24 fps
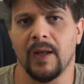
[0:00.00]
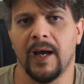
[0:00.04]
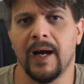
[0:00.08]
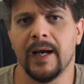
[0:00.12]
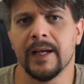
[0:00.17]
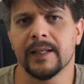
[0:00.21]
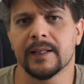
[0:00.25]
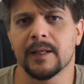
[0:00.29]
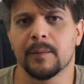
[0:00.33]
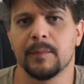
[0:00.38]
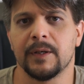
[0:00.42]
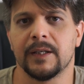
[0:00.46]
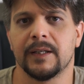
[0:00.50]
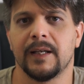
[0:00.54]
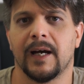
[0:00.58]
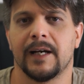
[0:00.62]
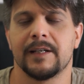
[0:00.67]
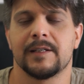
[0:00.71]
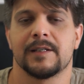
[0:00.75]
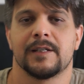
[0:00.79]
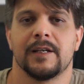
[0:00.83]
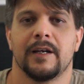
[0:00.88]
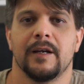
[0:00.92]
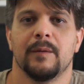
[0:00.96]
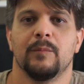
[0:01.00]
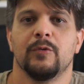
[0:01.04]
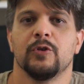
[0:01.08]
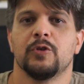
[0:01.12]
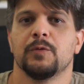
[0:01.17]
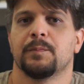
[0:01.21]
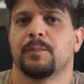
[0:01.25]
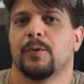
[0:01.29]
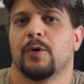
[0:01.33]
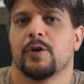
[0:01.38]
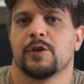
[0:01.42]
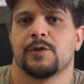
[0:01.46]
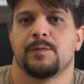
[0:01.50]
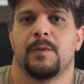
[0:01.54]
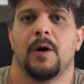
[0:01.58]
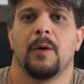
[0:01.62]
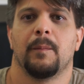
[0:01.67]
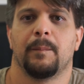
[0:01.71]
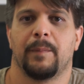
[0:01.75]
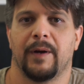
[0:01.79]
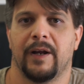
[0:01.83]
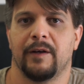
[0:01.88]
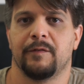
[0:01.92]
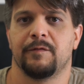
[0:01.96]
a rentabilidade seria muito próxima
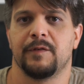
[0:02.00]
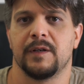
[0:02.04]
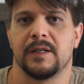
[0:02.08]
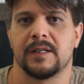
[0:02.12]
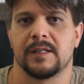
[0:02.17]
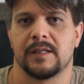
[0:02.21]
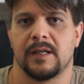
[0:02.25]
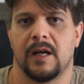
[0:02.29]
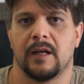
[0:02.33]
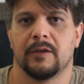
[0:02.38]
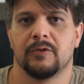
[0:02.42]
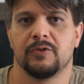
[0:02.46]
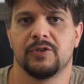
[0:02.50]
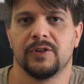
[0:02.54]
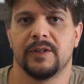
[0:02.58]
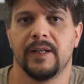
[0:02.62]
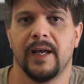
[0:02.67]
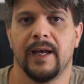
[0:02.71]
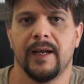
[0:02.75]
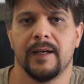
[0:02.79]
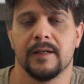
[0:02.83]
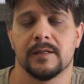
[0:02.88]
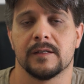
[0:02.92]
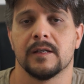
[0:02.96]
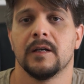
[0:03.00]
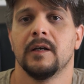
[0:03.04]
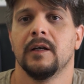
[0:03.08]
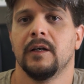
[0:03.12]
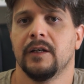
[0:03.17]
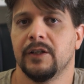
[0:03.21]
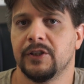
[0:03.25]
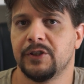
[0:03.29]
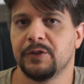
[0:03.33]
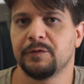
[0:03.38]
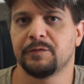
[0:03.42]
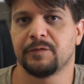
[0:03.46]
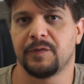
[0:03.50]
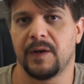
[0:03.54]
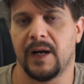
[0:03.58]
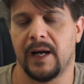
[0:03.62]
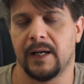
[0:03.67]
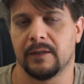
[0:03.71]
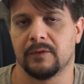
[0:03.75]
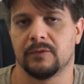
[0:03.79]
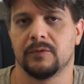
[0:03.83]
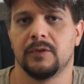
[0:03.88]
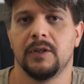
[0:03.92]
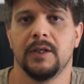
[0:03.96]
a um pré-fixado de 10, de
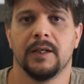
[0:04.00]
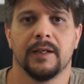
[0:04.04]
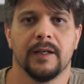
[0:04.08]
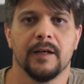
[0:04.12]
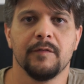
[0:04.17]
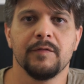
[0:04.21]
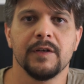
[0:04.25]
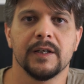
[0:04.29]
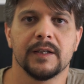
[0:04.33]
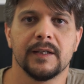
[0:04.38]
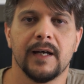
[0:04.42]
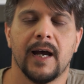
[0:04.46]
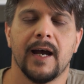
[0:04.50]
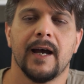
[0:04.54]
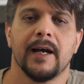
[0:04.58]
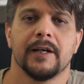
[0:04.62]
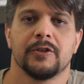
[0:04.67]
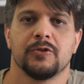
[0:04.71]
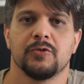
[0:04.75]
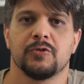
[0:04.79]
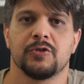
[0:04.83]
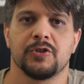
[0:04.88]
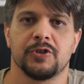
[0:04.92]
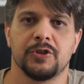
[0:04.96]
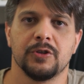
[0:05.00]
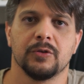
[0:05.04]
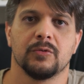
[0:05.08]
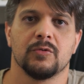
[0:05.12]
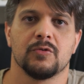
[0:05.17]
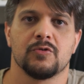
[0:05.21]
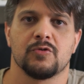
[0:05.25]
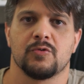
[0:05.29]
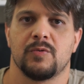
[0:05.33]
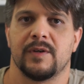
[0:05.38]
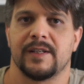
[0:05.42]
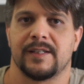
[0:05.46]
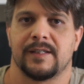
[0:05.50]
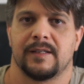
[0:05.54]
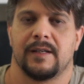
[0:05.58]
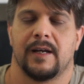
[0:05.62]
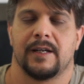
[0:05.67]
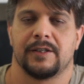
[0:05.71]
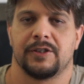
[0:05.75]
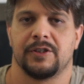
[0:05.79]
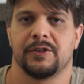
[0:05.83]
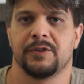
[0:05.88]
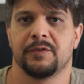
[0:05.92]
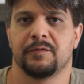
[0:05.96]
fato, na verdade, os títulos com as
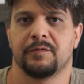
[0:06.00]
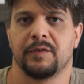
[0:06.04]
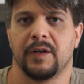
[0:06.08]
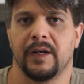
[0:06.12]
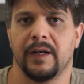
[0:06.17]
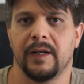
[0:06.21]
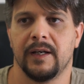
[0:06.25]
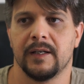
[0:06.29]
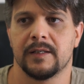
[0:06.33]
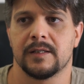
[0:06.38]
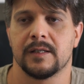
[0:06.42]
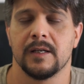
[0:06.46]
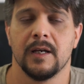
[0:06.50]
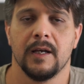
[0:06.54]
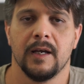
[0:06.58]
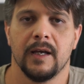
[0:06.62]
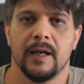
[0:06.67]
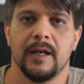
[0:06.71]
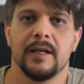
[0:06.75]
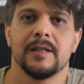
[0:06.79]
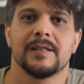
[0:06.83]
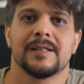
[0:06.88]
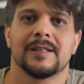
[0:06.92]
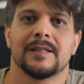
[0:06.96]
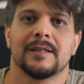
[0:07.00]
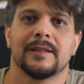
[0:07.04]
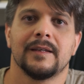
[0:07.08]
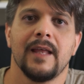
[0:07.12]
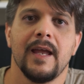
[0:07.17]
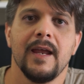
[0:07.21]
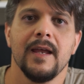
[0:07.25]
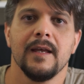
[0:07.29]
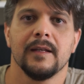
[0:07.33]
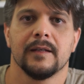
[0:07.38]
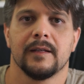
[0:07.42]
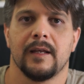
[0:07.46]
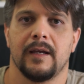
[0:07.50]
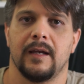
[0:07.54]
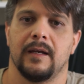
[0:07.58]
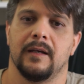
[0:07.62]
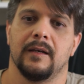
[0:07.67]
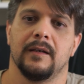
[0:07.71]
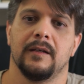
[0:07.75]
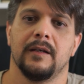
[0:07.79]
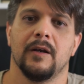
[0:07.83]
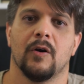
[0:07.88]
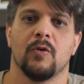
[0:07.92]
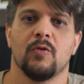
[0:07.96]
taxas diferentes, eles
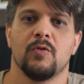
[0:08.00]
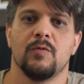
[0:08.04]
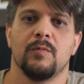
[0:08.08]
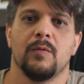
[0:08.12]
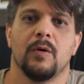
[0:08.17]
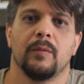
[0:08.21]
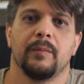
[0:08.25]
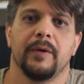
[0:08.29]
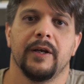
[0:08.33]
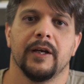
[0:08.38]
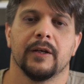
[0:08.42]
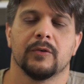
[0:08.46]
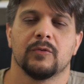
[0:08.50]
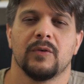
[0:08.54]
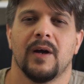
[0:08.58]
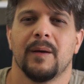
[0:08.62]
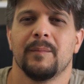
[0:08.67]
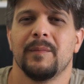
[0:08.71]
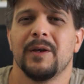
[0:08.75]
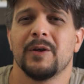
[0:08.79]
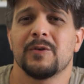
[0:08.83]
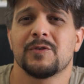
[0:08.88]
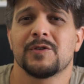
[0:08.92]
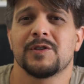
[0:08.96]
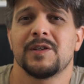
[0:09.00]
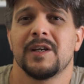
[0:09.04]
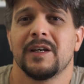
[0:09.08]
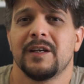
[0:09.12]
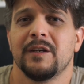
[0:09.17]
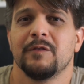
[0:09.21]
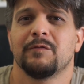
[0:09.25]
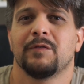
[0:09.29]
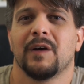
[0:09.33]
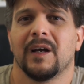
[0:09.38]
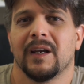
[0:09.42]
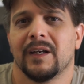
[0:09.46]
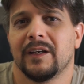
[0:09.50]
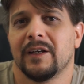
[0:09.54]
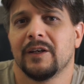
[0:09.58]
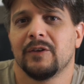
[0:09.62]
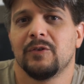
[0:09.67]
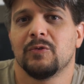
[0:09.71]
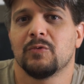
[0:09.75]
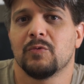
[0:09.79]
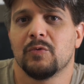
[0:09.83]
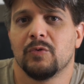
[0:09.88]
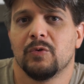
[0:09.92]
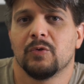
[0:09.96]
tendem em algum momento a meio que se
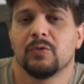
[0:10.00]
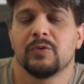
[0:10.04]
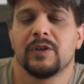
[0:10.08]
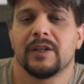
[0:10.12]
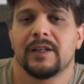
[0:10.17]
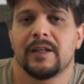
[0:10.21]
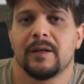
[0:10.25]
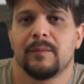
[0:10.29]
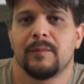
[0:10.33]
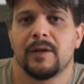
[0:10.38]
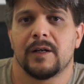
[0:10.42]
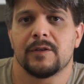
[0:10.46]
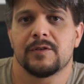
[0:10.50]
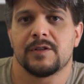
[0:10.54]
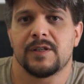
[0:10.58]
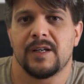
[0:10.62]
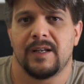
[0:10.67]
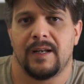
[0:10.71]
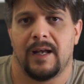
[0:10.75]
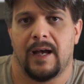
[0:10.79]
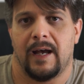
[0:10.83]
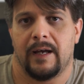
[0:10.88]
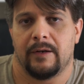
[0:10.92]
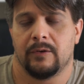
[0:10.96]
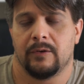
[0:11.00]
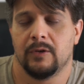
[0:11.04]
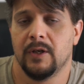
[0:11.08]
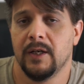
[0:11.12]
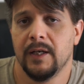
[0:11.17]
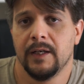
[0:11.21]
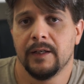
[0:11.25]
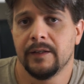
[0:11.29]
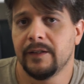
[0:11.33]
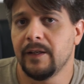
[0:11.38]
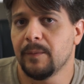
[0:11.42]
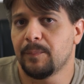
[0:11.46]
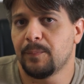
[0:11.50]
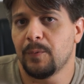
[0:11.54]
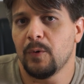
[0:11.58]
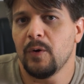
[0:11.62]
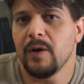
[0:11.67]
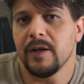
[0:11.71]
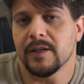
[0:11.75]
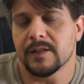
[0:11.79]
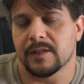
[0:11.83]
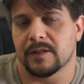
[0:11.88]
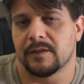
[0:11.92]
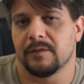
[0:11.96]
equivaler num, num determinado cenário.
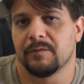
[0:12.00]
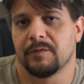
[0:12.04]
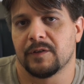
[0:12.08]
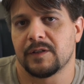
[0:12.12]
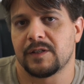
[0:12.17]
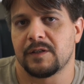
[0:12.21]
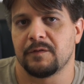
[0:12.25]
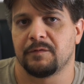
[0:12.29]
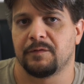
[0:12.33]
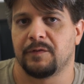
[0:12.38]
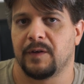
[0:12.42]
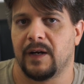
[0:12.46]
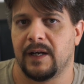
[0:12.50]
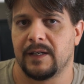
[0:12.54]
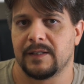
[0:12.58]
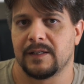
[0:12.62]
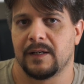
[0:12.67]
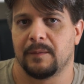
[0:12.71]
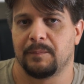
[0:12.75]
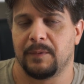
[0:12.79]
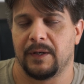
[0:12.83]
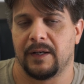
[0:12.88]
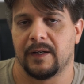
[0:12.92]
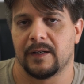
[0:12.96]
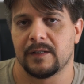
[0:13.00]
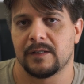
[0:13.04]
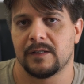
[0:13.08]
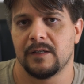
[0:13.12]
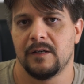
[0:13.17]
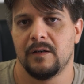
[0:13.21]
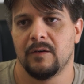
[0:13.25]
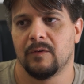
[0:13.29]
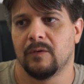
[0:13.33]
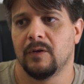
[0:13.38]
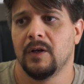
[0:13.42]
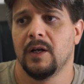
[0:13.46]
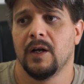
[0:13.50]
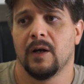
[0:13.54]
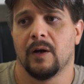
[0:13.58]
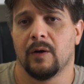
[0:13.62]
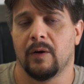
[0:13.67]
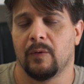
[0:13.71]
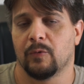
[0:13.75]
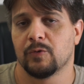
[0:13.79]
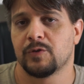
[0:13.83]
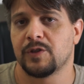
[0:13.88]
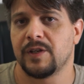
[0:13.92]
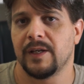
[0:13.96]
Depois que você faz a aplicação,
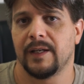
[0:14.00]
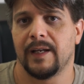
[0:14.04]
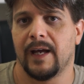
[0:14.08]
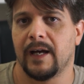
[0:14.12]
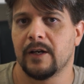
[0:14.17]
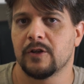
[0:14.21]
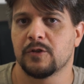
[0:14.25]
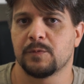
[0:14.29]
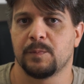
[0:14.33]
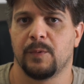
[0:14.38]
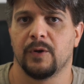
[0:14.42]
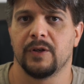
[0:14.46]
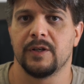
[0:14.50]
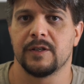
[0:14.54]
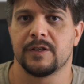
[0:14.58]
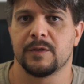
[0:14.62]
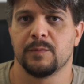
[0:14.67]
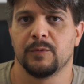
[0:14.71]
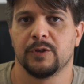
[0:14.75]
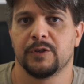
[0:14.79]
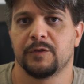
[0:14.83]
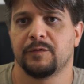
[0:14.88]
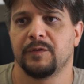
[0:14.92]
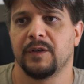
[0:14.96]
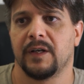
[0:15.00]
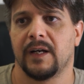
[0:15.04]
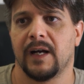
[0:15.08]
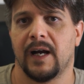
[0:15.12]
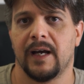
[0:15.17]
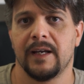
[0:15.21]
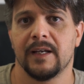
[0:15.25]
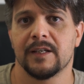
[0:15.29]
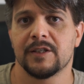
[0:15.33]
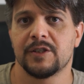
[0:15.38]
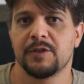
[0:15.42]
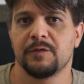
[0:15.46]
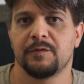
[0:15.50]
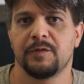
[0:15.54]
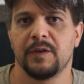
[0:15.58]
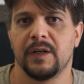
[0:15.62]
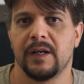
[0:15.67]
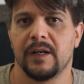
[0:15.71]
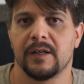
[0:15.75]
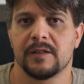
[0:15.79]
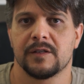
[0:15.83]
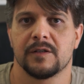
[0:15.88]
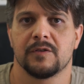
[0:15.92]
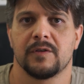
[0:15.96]
os cenários podem se modificar e as
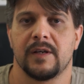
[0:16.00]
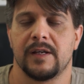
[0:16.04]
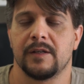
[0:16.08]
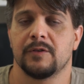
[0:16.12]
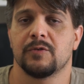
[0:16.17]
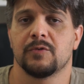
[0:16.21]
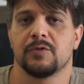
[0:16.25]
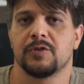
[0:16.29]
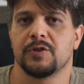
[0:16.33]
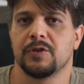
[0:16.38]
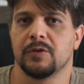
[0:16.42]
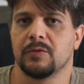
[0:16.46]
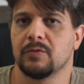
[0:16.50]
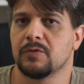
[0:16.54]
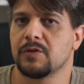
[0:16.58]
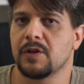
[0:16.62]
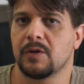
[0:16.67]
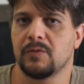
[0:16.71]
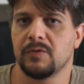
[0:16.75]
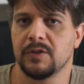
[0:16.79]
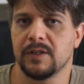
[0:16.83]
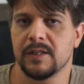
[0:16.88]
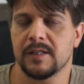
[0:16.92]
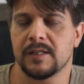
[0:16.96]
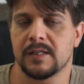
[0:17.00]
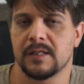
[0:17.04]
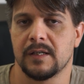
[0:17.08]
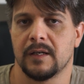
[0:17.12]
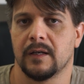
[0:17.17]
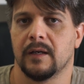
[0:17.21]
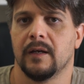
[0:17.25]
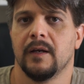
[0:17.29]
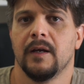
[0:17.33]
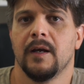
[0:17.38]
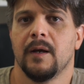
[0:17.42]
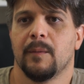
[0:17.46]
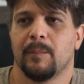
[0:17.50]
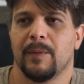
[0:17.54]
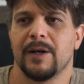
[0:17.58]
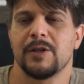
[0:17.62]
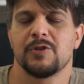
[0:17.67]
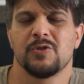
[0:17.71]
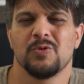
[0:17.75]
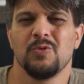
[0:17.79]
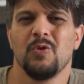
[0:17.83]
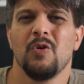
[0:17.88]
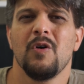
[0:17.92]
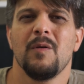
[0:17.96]
diferenças entre os títulos acontecer,
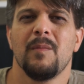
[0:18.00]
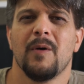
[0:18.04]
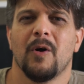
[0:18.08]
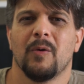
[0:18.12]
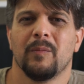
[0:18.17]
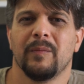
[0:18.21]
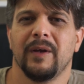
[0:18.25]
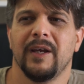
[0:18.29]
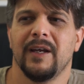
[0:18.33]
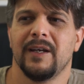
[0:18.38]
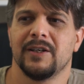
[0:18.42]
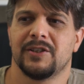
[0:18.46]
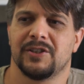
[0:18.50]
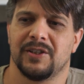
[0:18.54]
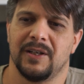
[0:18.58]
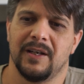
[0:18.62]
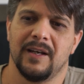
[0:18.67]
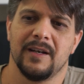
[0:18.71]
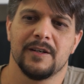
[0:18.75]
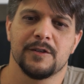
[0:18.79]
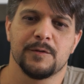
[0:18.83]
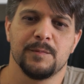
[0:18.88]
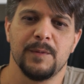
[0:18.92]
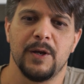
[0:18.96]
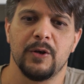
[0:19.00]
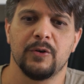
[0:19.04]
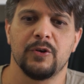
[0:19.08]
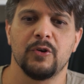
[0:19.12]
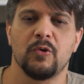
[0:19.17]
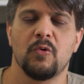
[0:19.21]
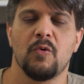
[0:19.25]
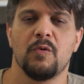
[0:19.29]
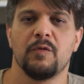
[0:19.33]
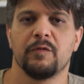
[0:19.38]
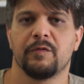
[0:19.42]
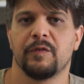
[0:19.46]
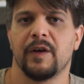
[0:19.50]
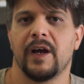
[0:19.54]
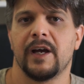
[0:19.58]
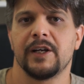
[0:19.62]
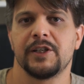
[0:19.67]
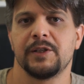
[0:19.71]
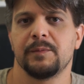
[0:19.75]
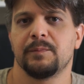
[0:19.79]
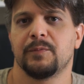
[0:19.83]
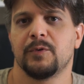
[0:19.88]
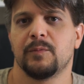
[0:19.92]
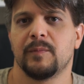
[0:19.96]
mas normalmente eles meio que
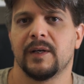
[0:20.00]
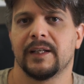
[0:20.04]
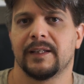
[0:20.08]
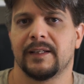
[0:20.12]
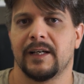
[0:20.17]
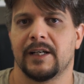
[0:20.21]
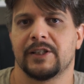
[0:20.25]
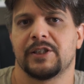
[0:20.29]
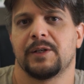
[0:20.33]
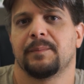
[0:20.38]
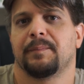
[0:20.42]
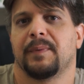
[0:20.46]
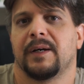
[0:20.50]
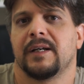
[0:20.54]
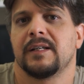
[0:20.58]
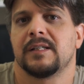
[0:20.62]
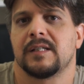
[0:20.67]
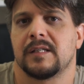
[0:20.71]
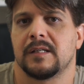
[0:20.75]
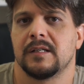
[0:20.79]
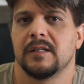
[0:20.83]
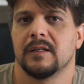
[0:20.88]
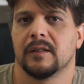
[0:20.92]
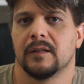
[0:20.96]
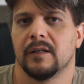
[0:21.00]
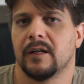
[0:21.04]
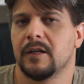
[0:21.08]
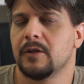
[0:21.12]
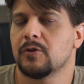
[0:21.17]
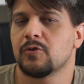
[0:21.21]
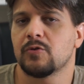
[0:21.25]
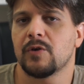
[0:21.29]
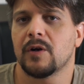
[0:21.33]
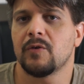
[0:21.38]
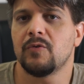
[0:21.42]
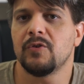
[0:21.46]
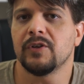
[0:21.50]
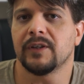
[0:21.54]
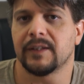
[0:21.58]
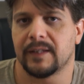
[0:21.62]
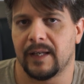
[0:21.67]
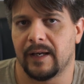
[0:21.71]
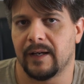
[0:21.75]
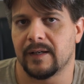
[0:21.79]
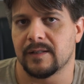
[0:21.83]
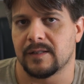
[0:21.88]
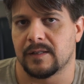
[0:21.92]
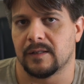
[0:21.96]
convergem para uma taxa parecida. Isso
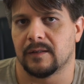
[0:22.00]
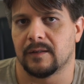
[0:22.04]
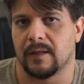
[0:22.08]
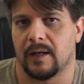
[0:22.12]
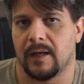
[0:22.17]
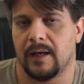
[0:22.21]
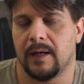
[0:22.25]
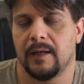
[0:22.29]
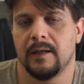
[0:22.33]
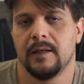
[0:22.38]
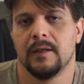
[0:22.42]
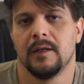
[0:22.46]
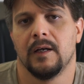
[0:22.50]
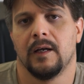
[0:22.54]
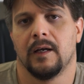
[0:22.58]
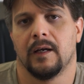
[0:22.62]
acontece, tá?